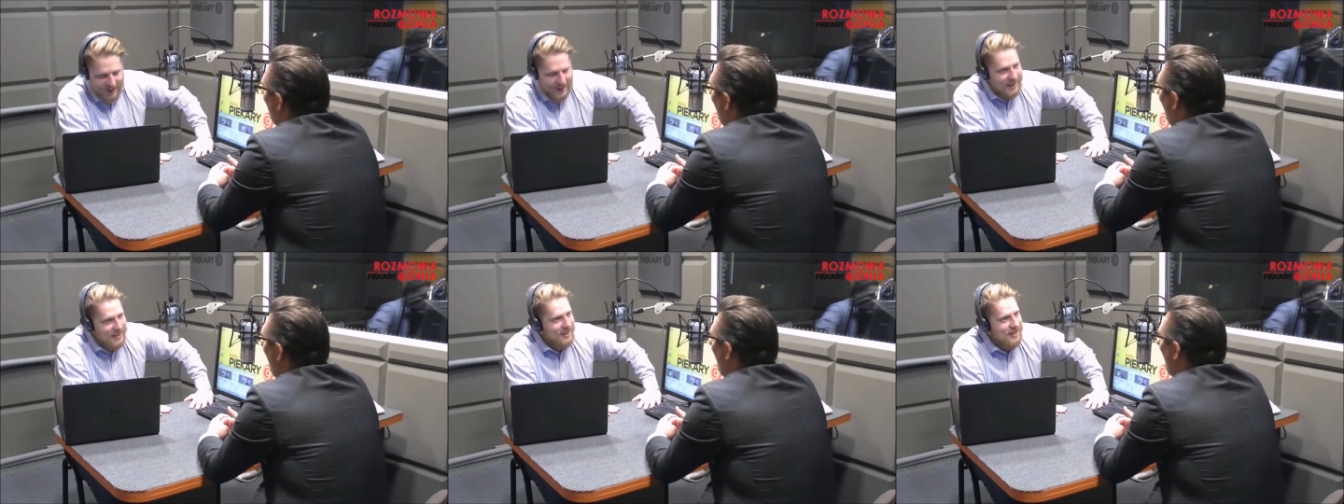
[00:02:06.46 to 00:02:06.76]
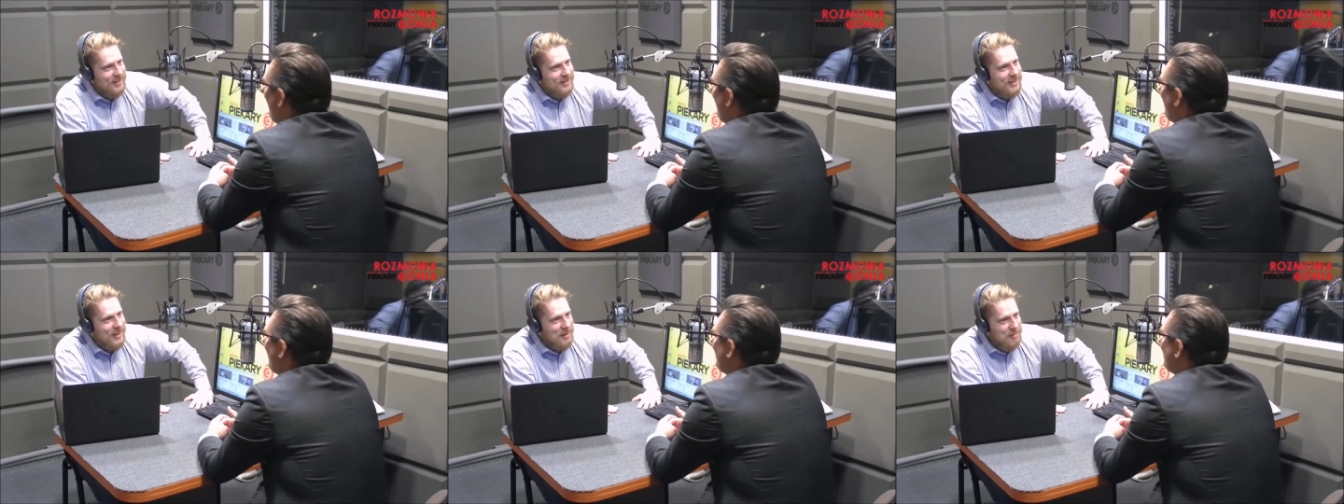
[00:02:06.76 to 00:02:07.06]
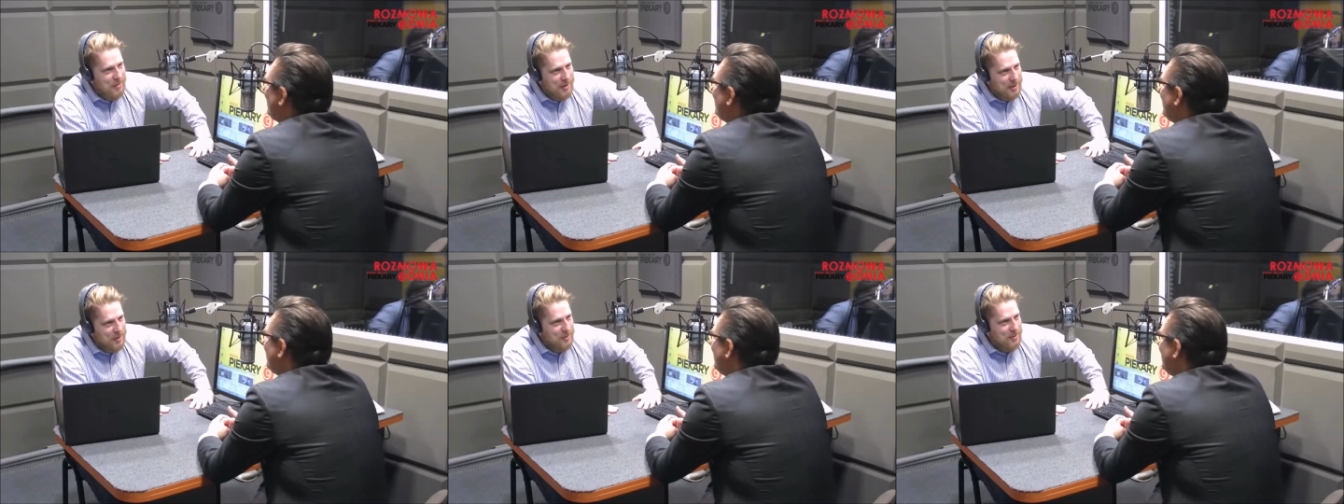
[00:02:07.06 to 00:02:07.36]
radny o.
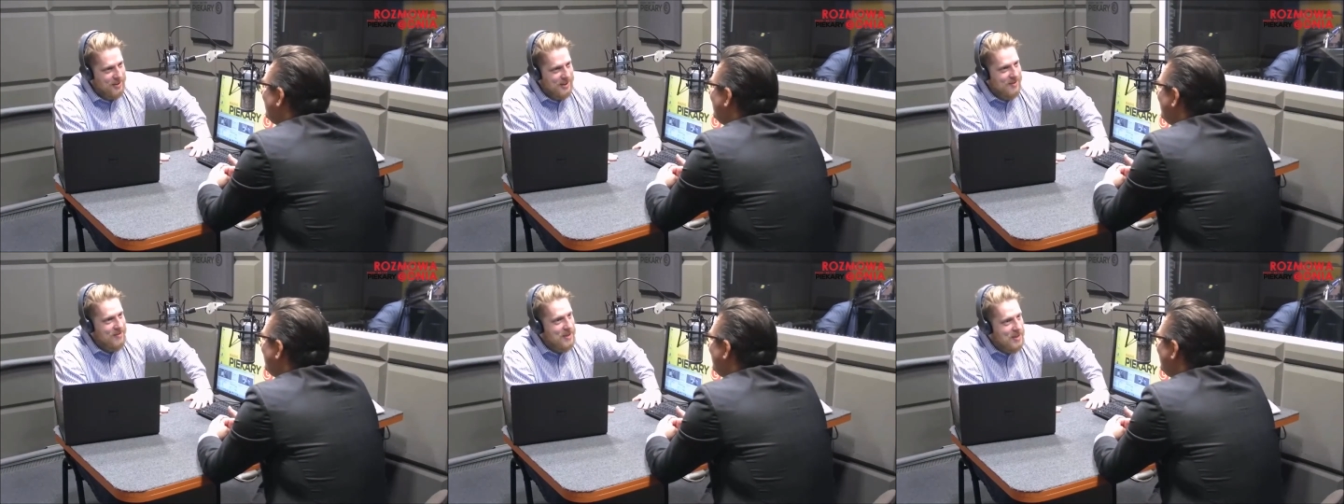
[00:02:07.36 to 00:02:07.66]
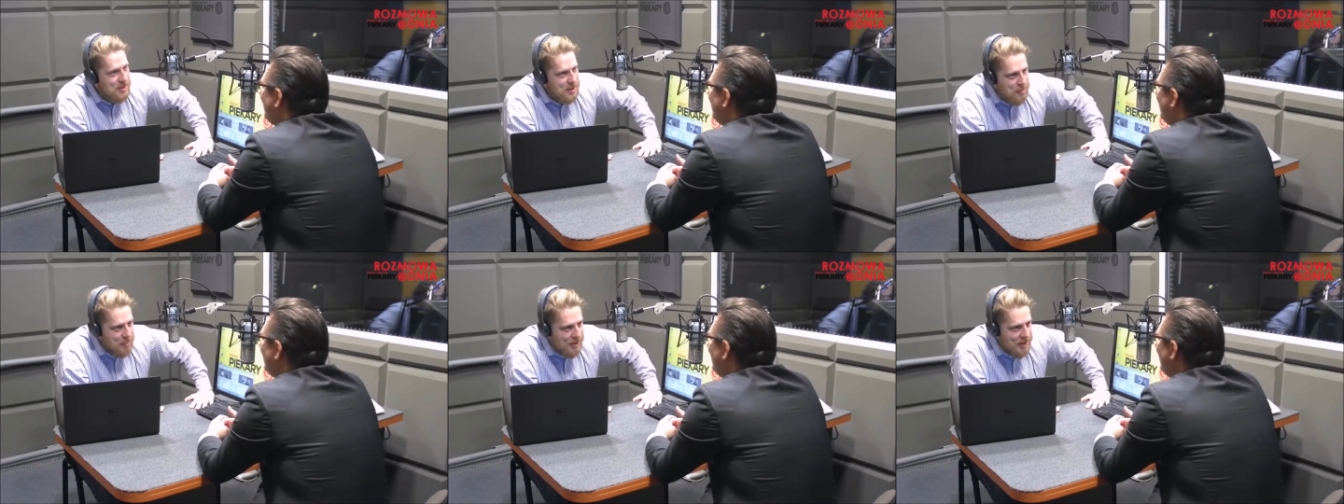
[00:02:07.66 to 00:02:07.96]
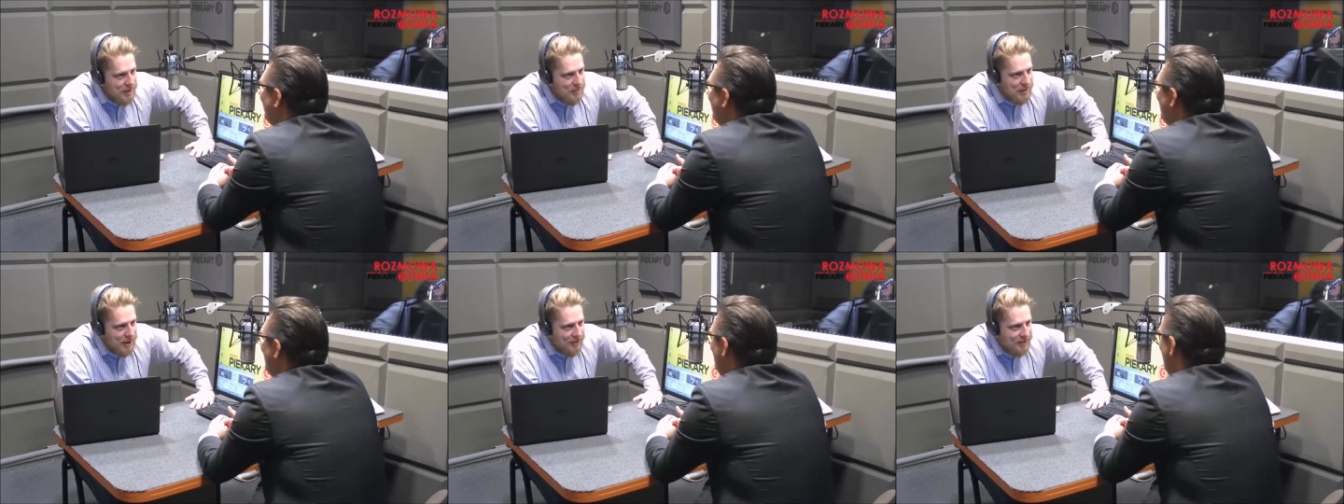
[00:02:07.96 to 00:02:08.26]
Sejmiku. Nie wiedział pan
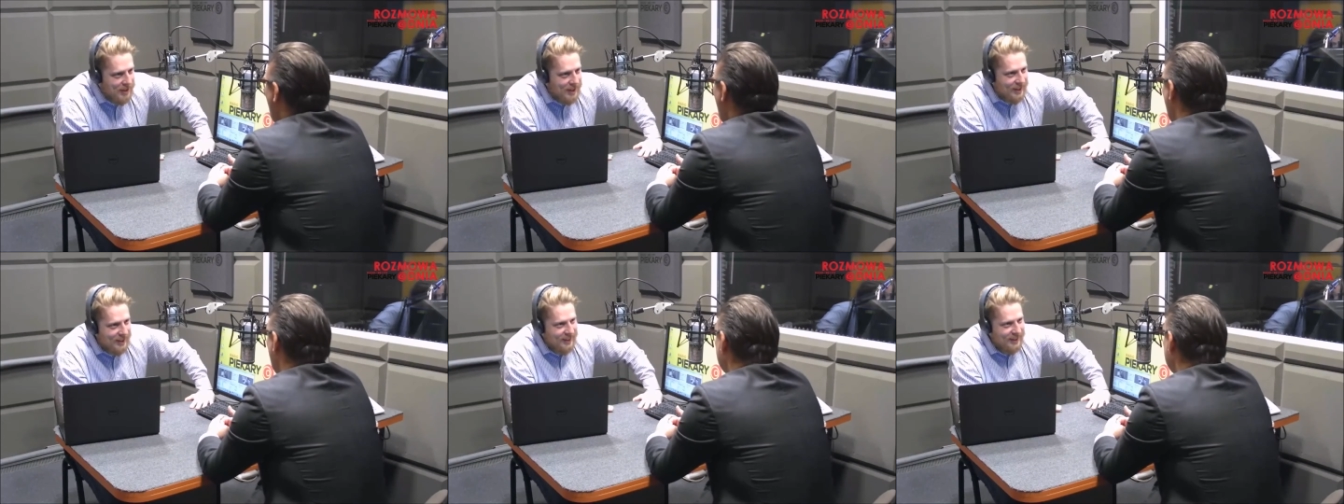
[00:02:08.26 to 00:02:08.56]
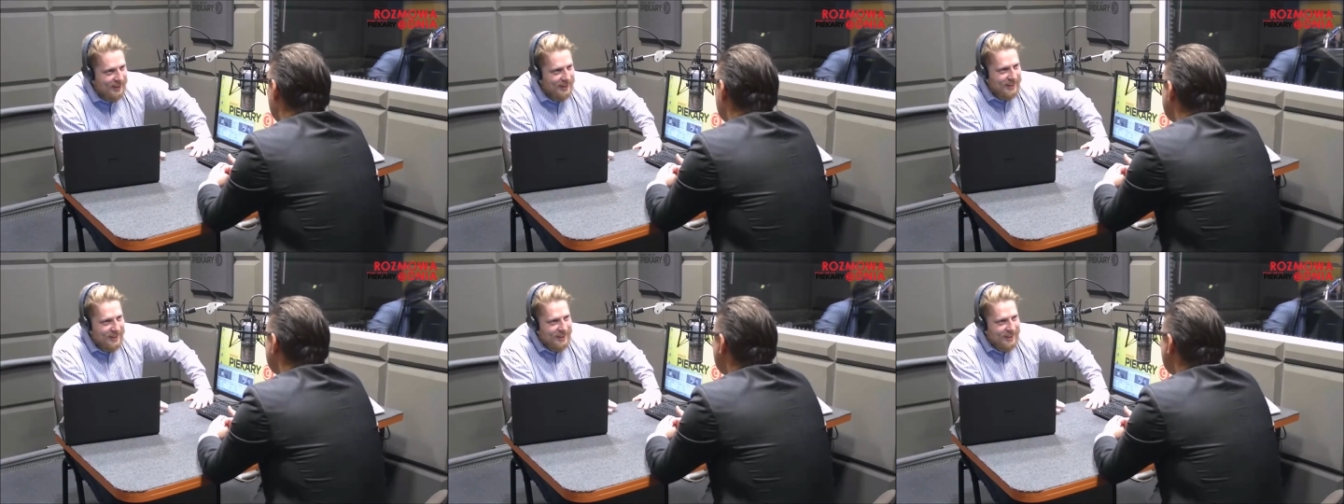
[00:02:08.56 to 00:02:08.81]
naprawdę? O, to